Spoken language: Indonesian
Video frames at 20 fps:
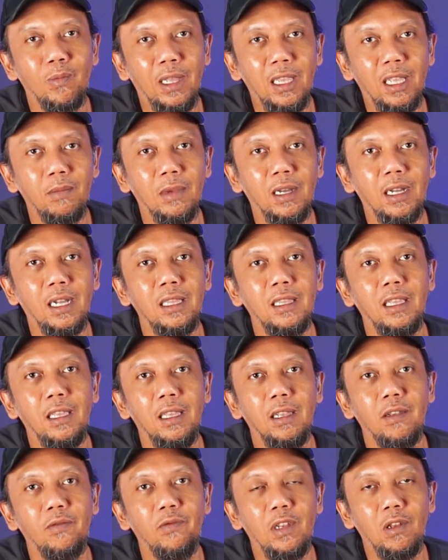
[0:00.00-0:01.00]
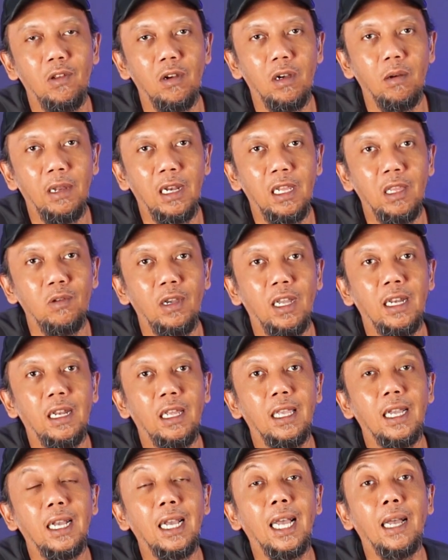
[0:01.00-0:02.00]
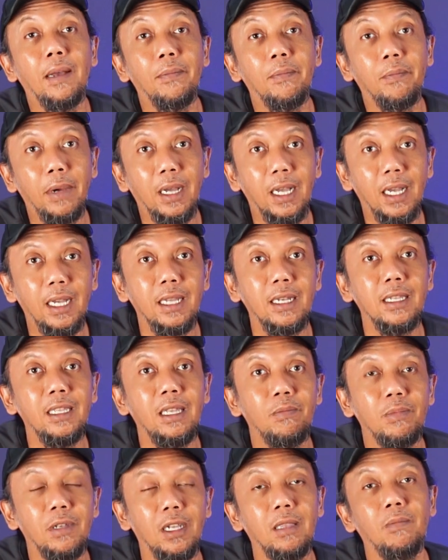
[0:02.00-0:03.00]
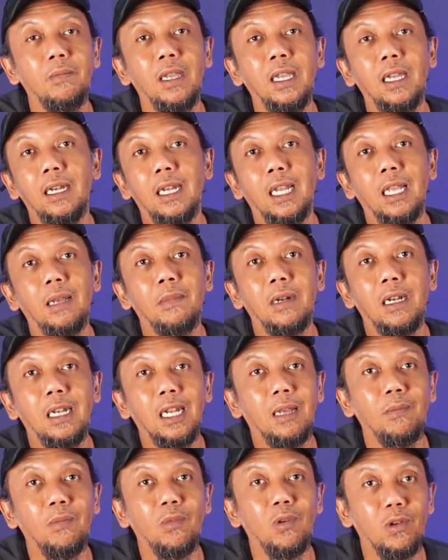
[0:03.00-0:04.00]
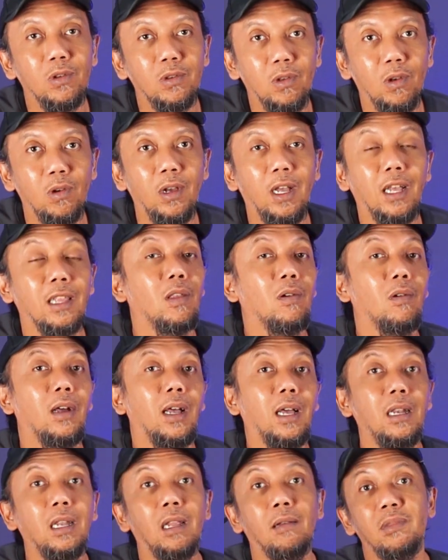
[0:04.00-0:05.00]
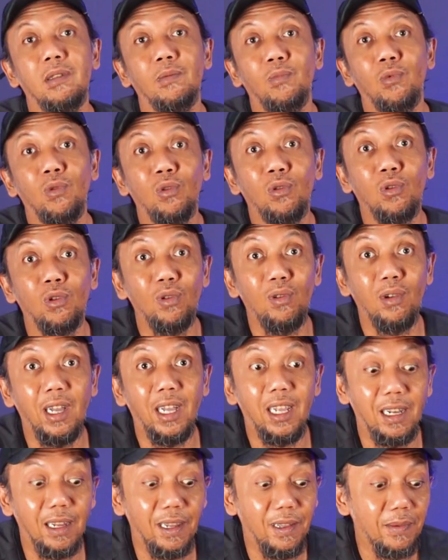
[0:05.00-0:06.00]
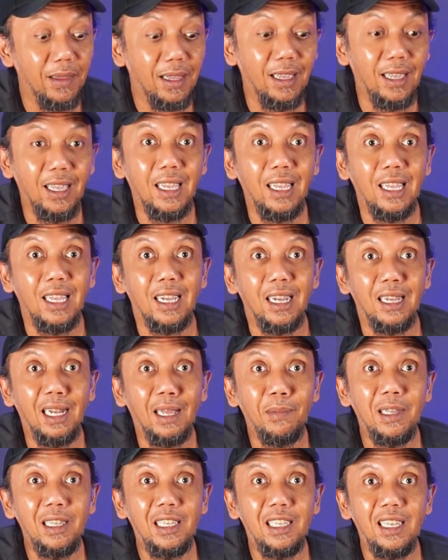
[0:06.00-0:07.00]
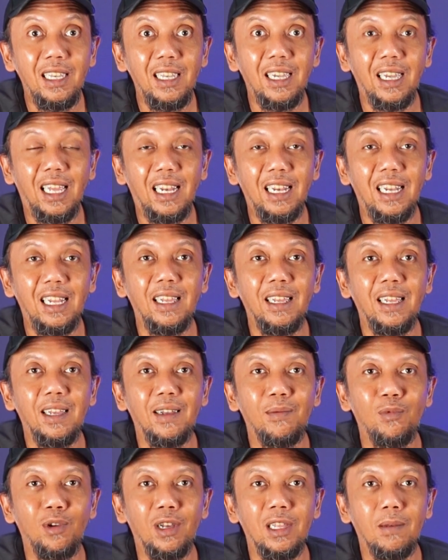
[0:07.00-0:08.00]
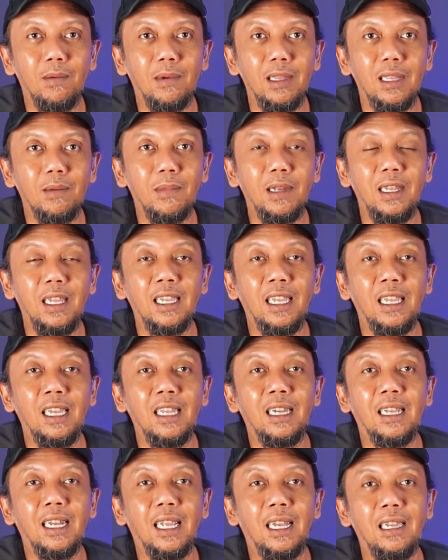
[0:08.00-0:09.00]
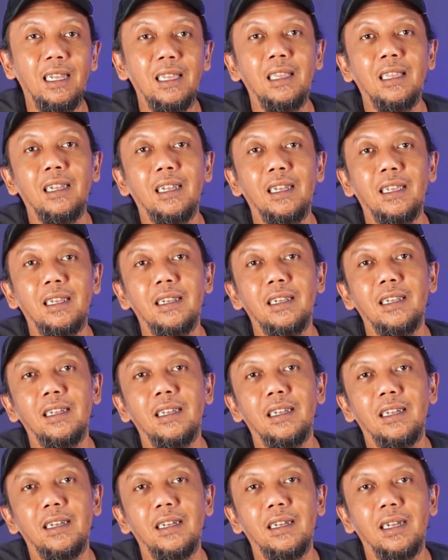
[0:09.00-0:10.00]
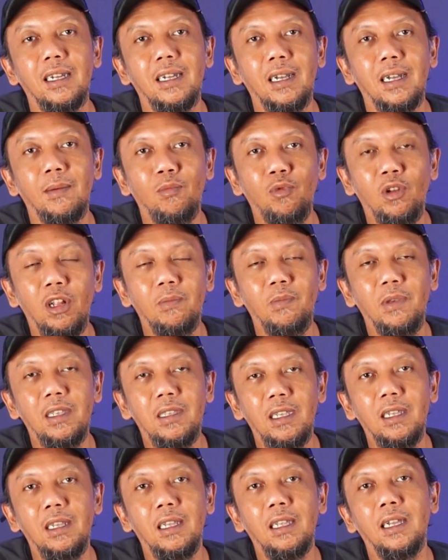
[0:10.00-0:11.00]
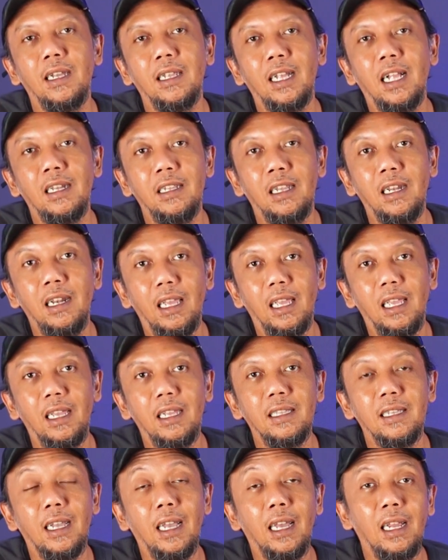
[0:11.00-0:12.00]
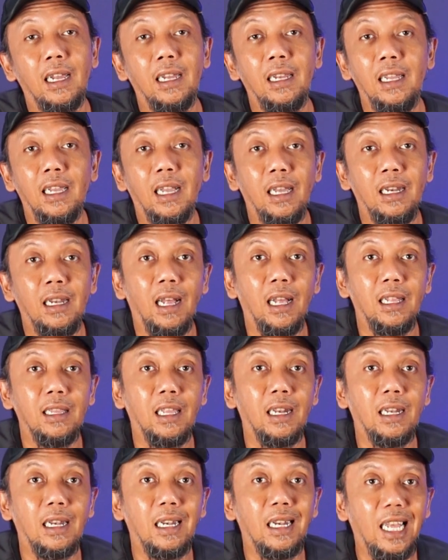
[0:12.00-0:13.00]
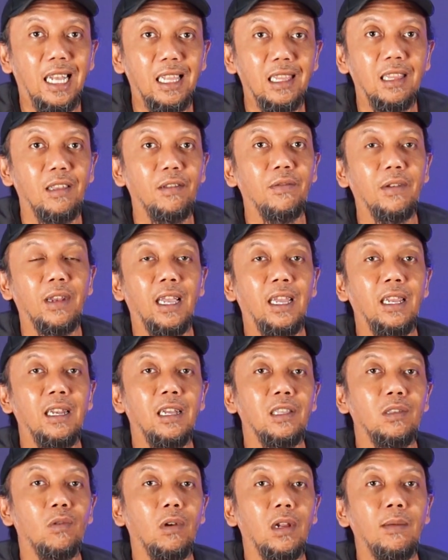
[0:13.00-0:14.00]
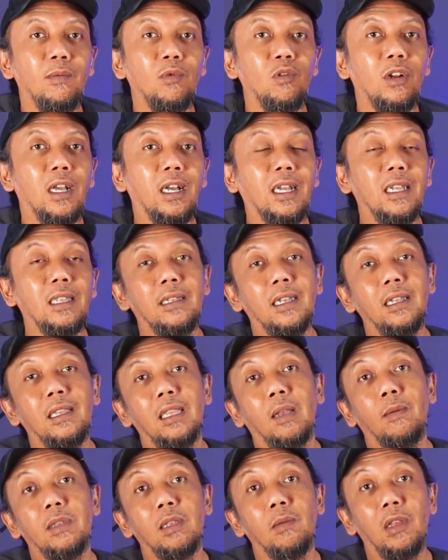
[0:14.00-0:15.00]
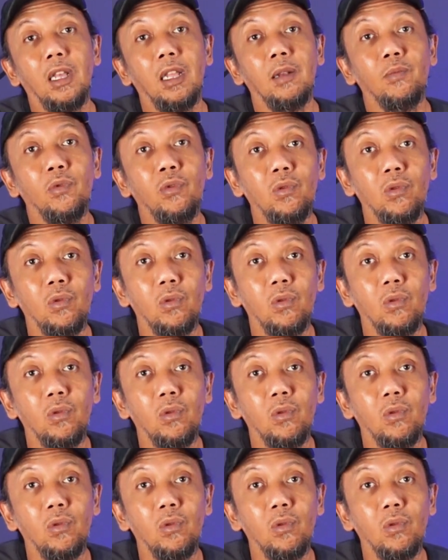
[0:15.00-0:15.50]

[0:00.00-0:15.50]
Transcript: Banyak banget di video kemarin juga yang nanya kapan chipset B660 atau H610 keluar. Kenapa sih? Karena buat teman-teman yang ingin ngerakit dengan uh, ngebuat PC dengan Alder Lake, sekarang ini nggak ada alternatif lain kecuali menggunakan Z690.